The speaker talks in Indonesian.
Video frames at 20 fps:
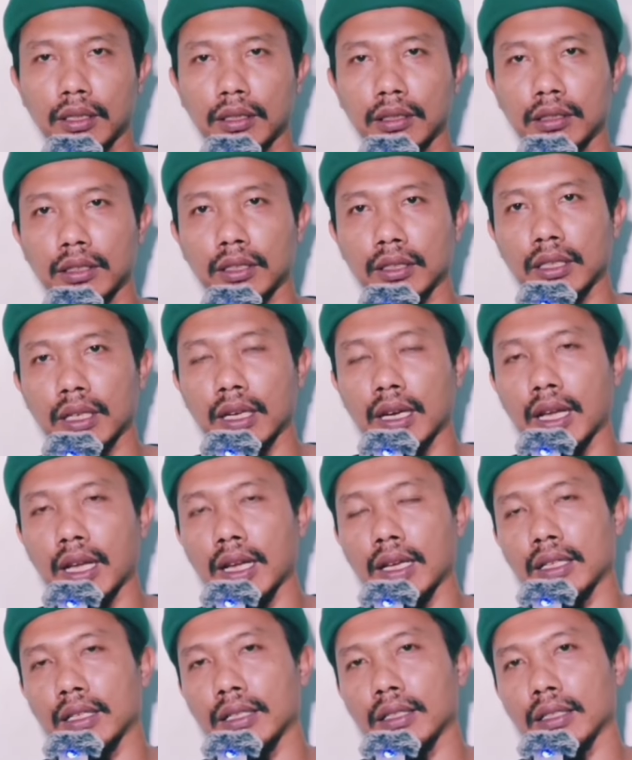
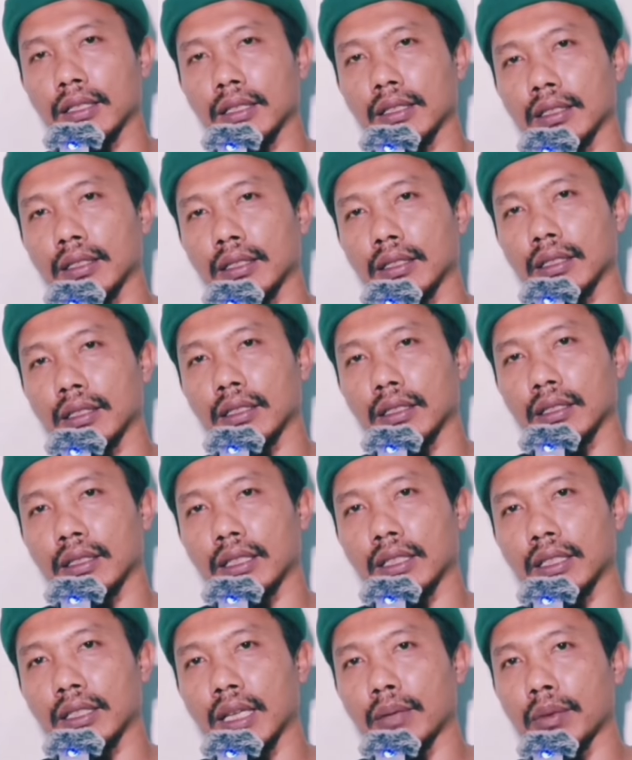Setelah
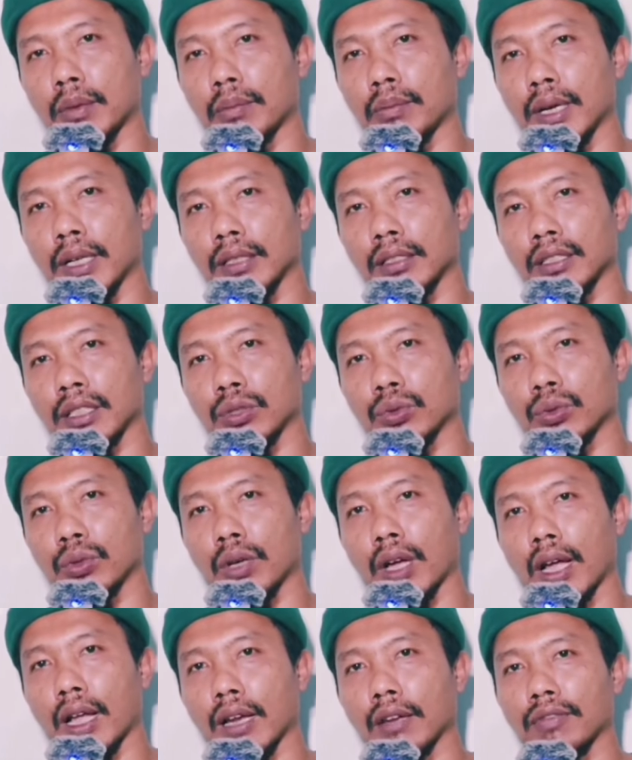kita membaca
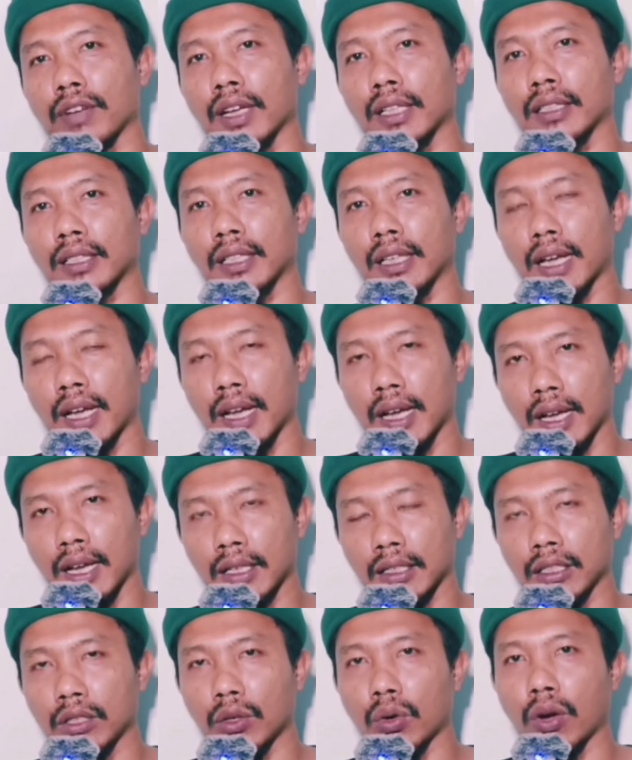surah
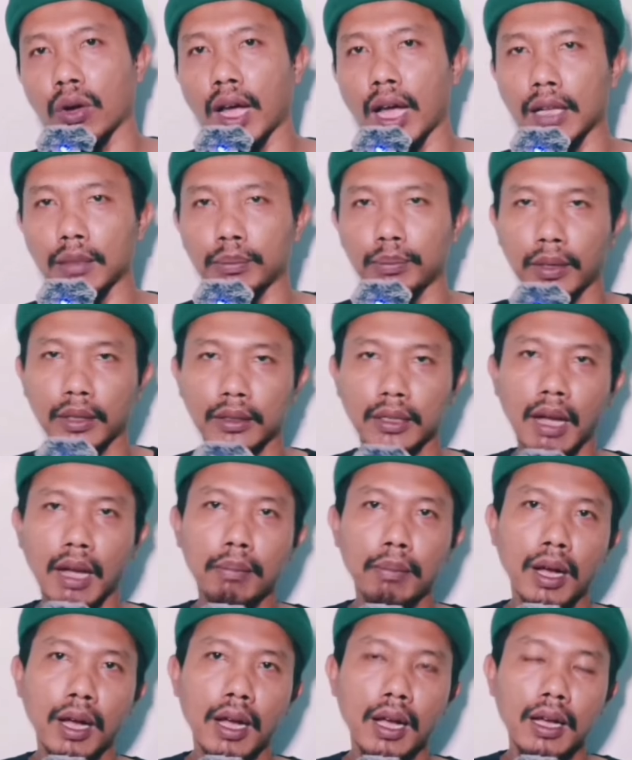Al-Fatihah di rakaat
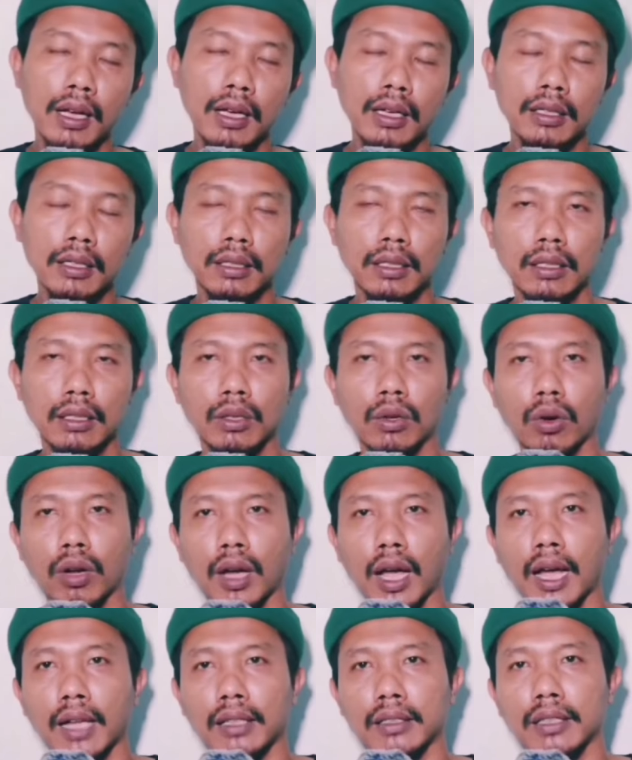pertama,
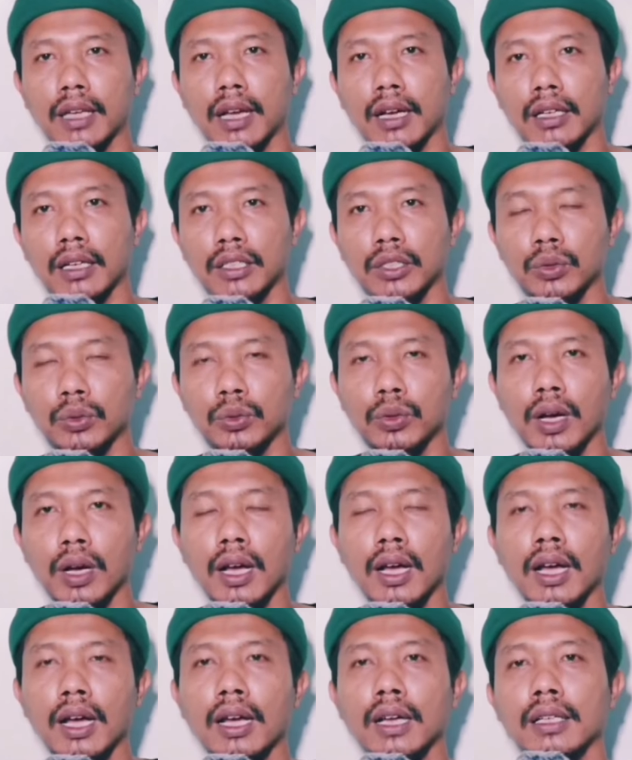rakaat yang
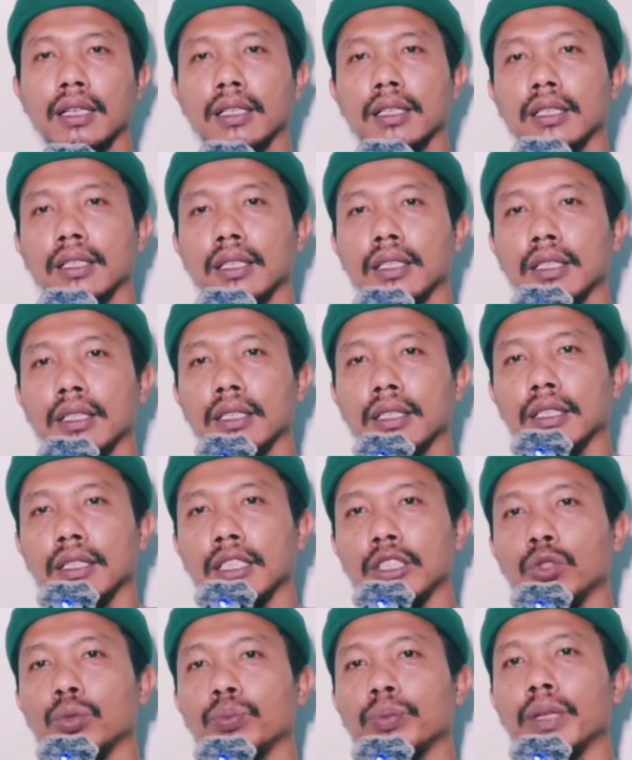kedua,
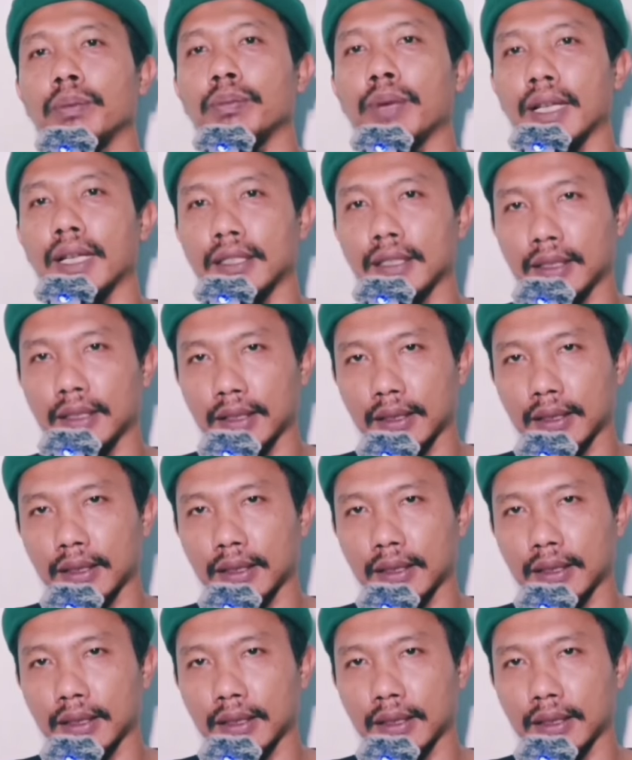itu bebas